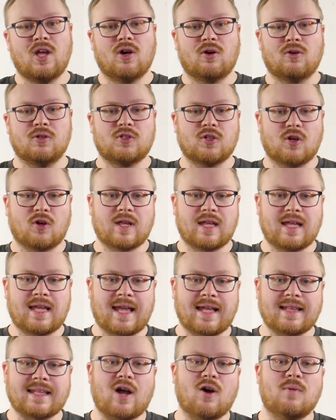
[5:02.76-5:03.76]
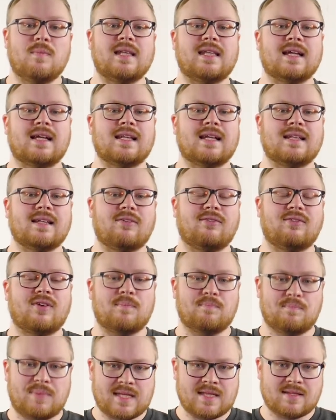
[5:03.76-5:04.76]
und Talking Head auch miteinander
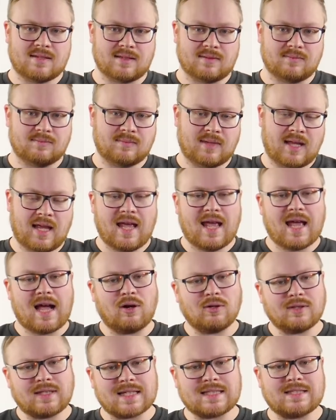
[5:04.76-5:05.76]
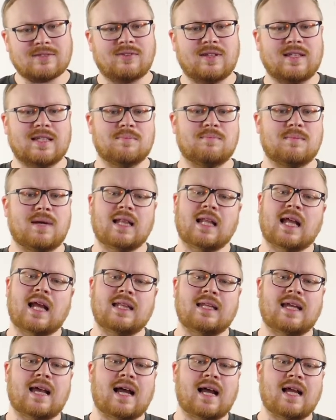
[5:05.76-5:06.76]
verbinden. Auch das findet man
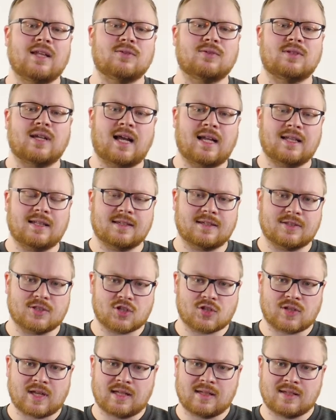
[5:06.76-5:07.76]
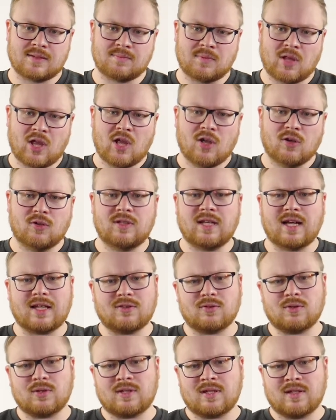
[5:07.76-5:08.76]
an der einen oder anderen Stelle und
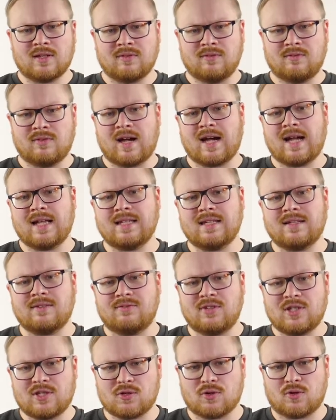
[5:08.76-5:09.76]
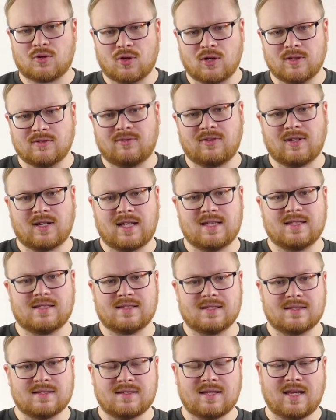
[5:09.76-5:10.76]
hat durch einige
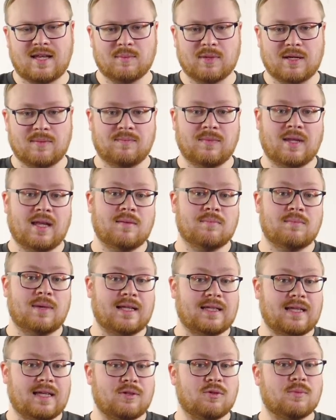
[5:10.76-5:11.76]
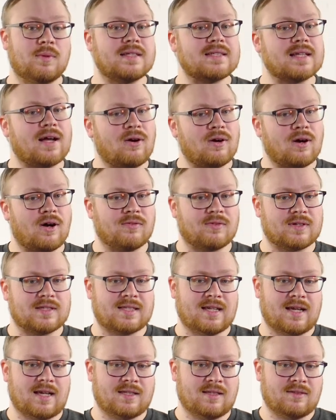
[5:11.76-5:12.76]
Videokonferenzsysteme, bei denen übrigens auch
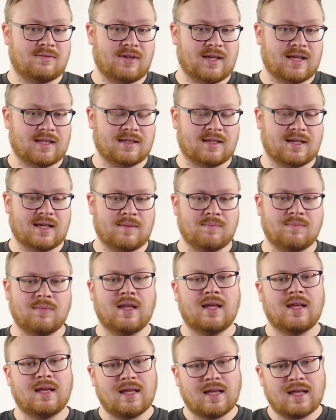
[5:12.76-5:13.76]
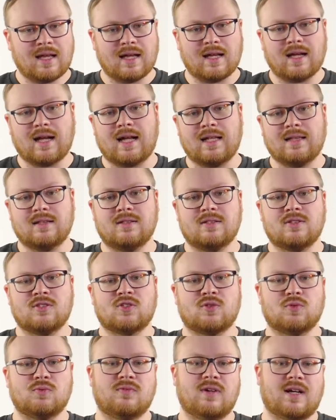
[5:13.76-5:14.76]
aufgezeichnet werden kann, an
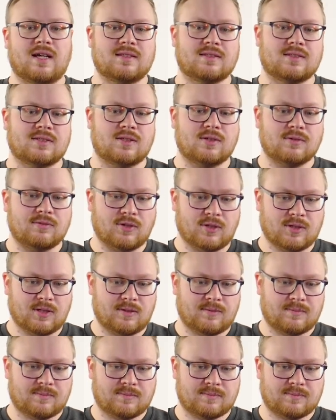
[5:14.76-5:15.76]
Zuwachs gewonnen.